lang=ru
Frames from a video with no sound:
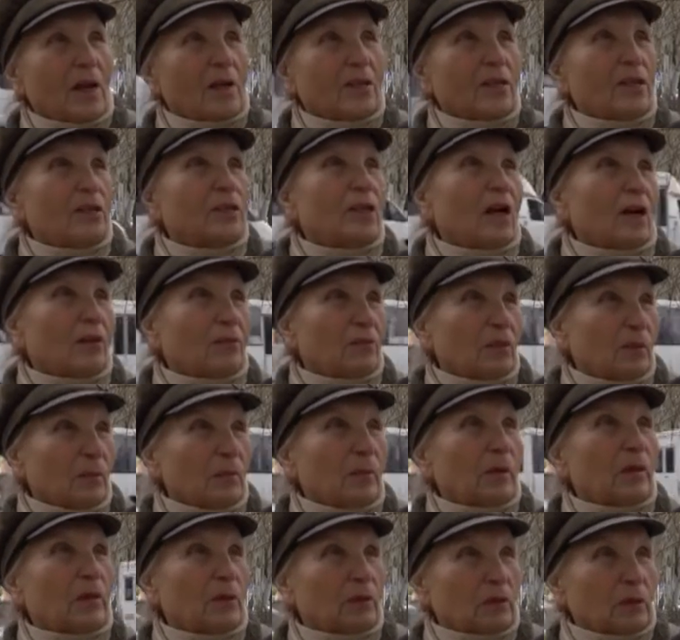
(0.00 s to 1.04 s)
недавно
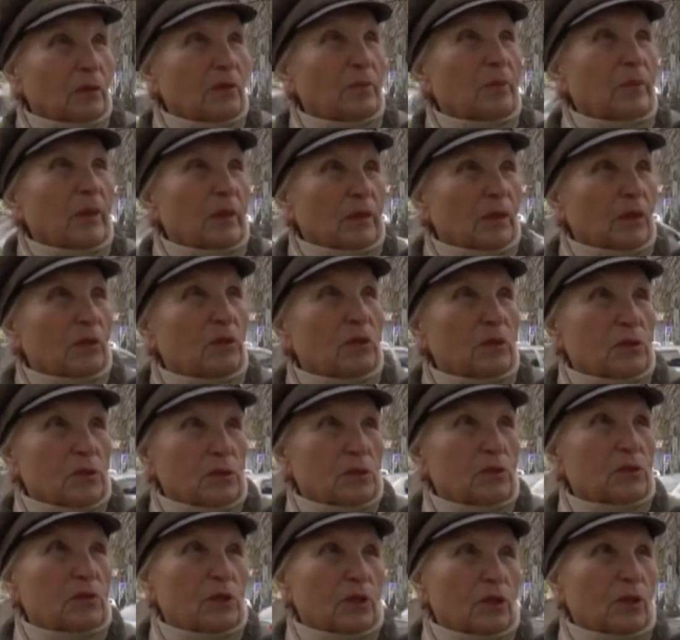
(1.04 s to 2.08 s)
был вот у меня такой
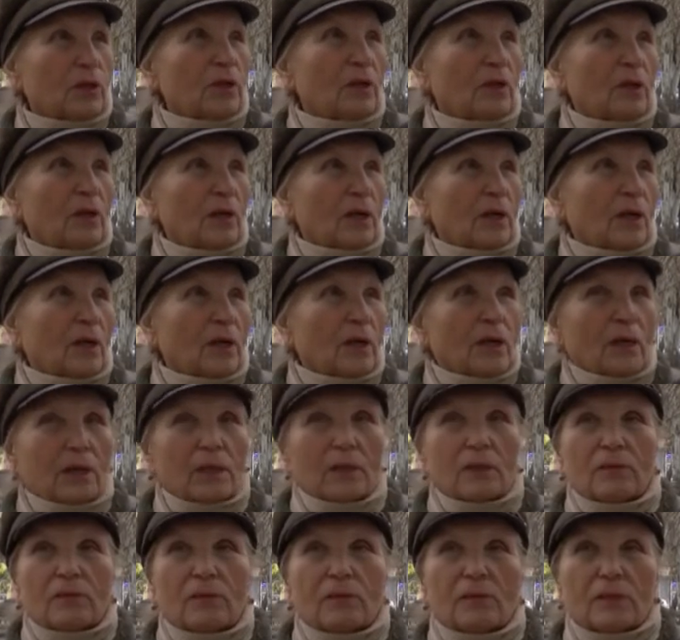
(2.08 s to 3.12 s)
случай.
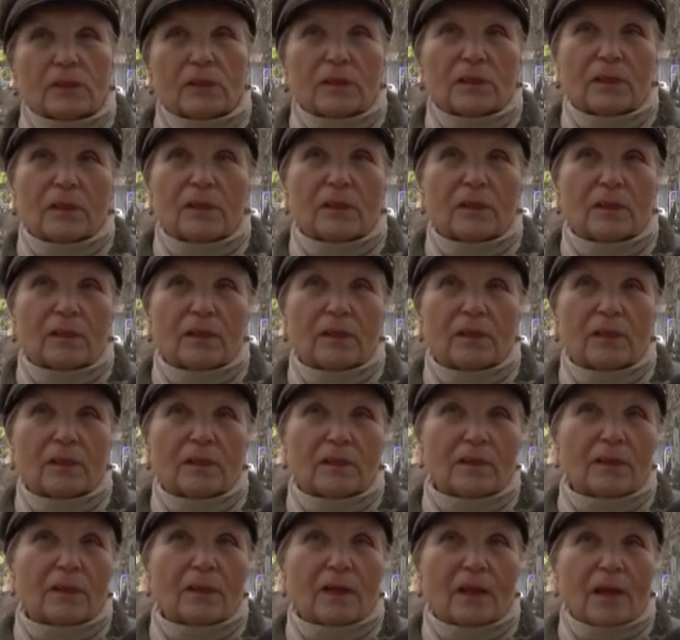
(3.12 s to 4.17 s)
Вот.
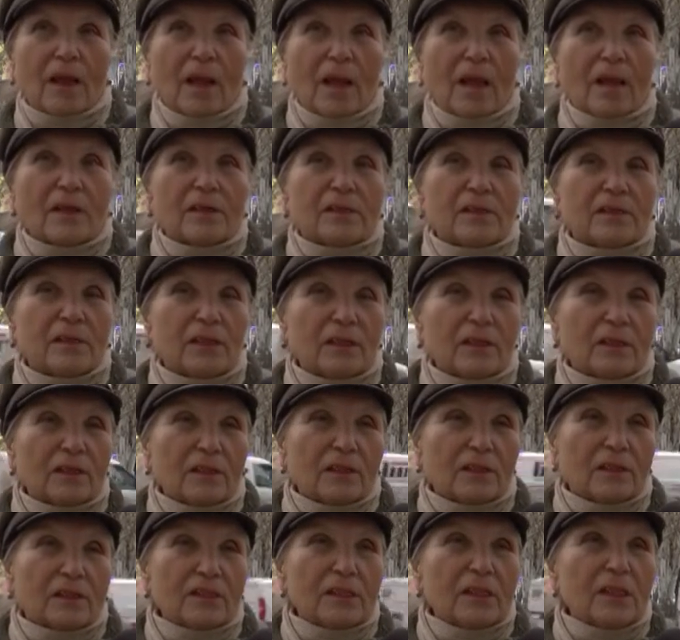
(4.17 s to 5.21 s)

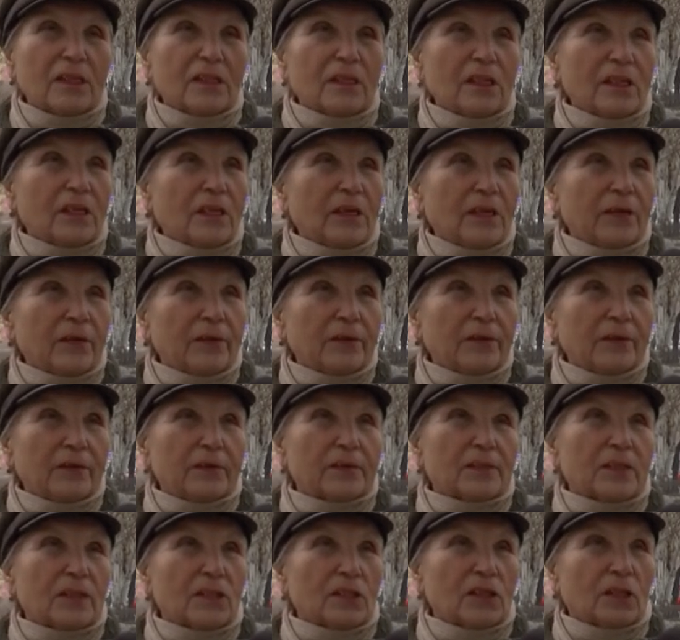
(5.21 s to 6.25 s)
Э,
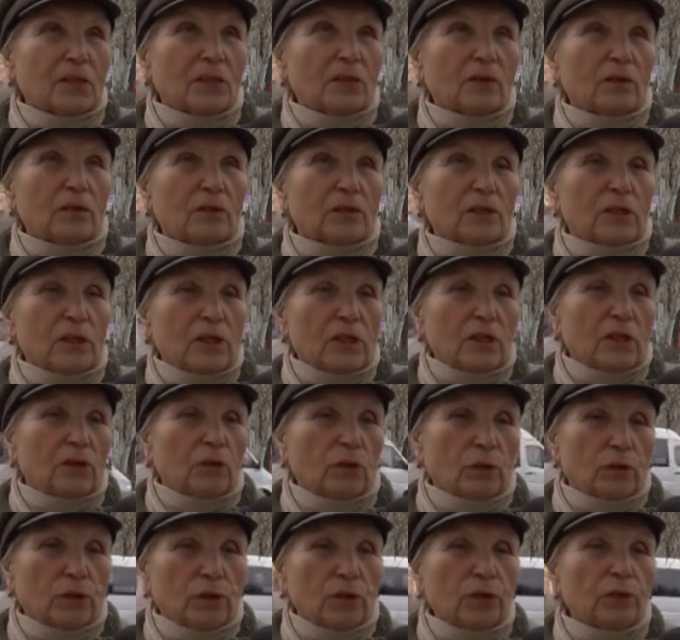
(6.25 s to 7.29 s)
сделали, значит, среди
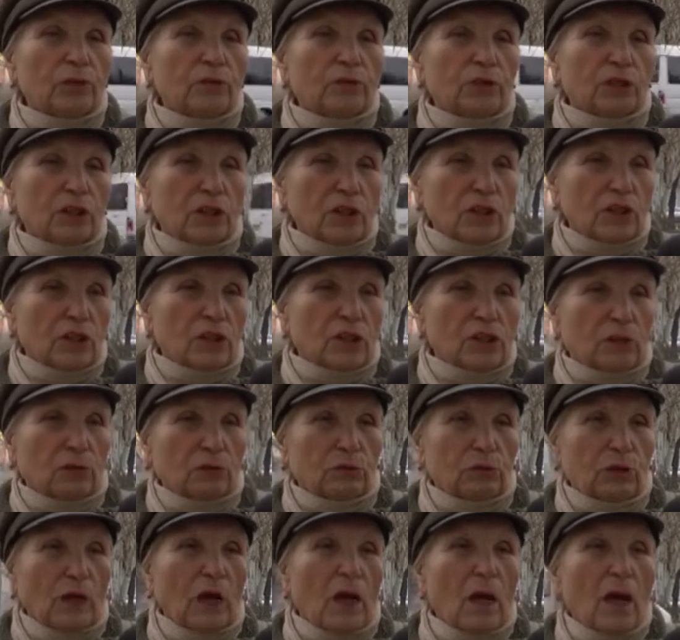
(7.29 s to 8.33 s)
ночи, 4 часа
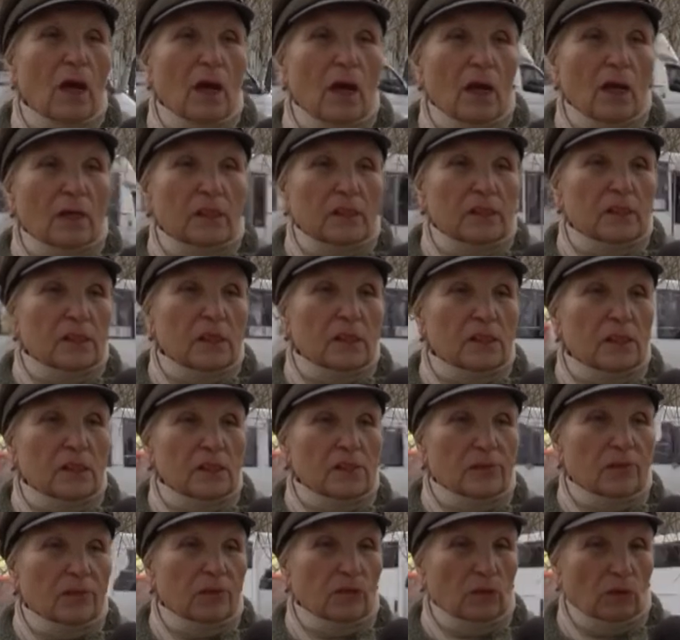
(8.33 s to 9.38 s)
утра,
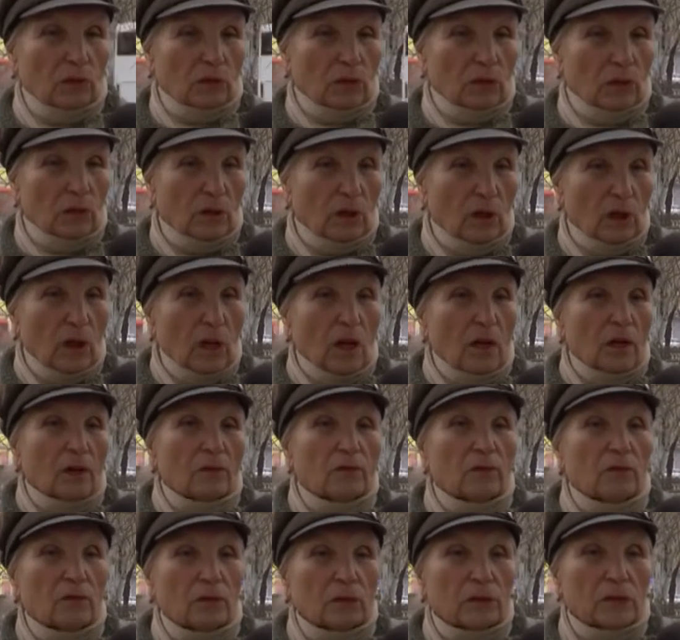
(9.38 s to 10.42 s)
раздался звонок.
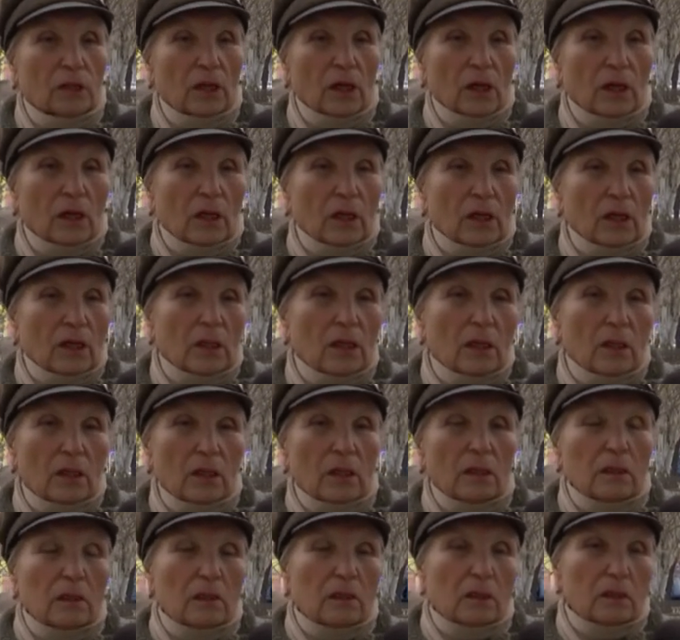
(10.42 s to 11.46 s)
Вот.
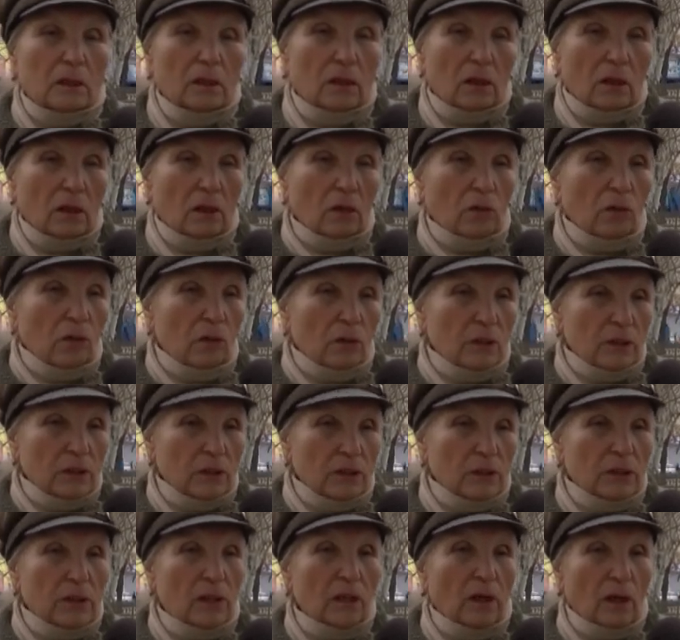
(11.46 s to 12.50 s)
И э,
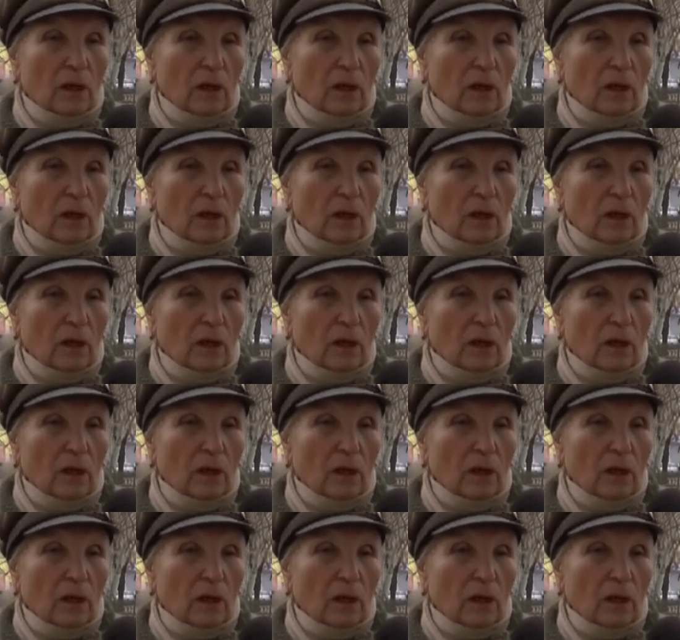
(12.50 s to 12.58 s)
голос,